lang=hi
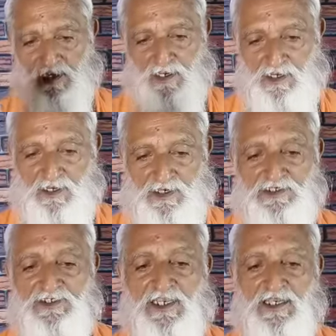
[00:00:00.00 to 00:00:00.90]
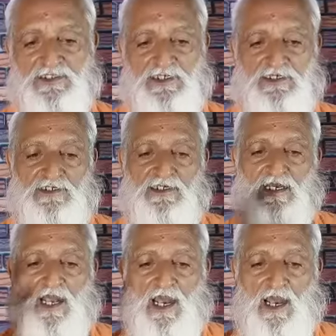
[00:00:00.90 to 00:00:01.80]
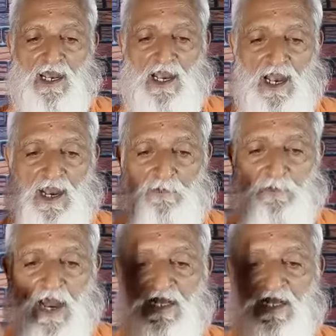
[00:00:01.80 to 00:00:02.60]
इसके अंदर पांच